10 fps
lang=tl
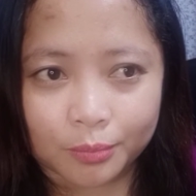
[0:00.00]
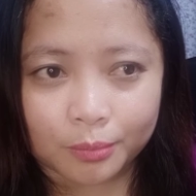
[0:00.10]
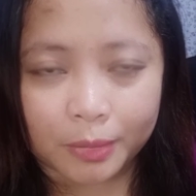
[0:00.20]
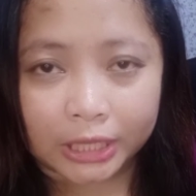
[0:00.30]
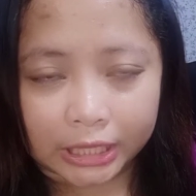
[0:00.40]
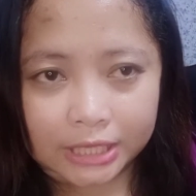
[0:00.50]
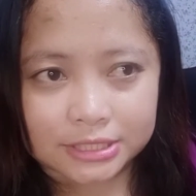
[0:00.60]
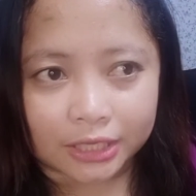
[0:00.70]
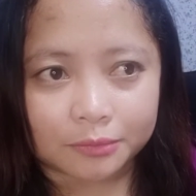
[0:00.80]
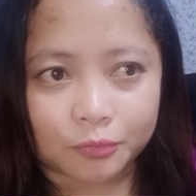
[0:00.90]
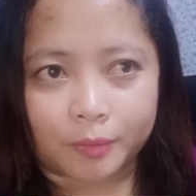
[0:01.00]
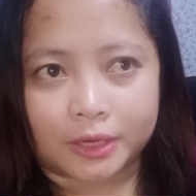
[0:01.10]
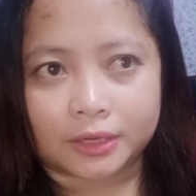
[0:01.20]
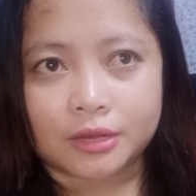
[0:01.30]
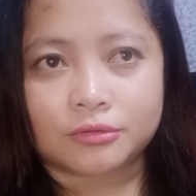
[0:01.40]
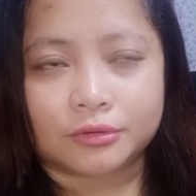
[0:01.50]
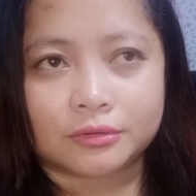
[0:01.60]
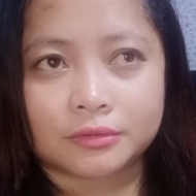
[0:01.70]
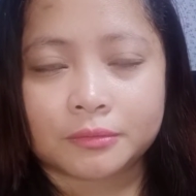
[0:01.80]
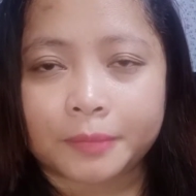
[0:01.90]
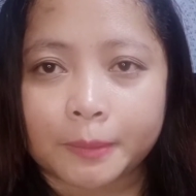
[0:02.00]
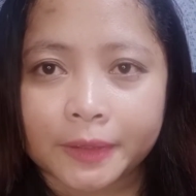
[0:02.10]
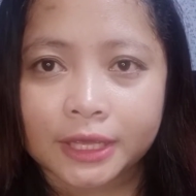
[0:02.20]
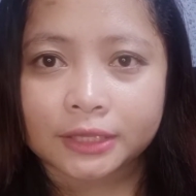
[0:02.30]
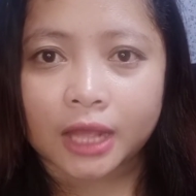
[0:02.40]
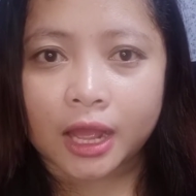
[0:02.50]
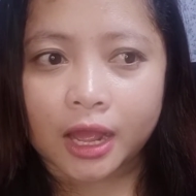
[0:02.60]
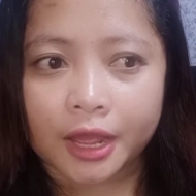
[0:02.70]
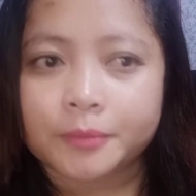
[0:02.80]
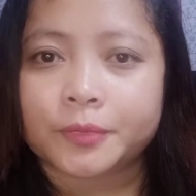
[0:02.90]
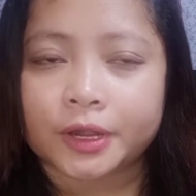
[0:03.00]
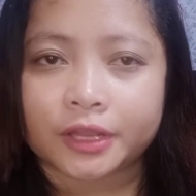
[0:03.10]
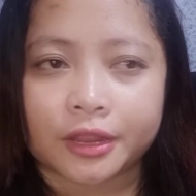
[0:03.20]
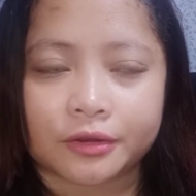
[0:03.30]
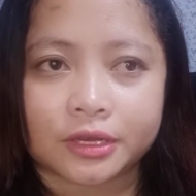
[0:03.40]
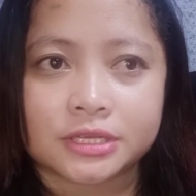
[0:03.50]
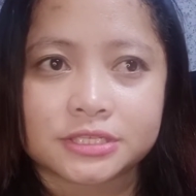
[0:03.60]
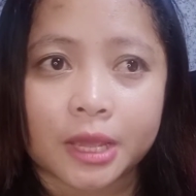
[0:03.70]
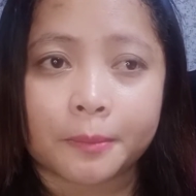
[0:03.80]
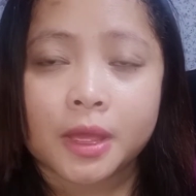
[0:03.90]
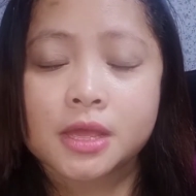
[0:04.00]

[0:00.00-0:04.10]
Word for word: magiging sakit mo, parang ganun. Pag payat ka, hyperthyroidism.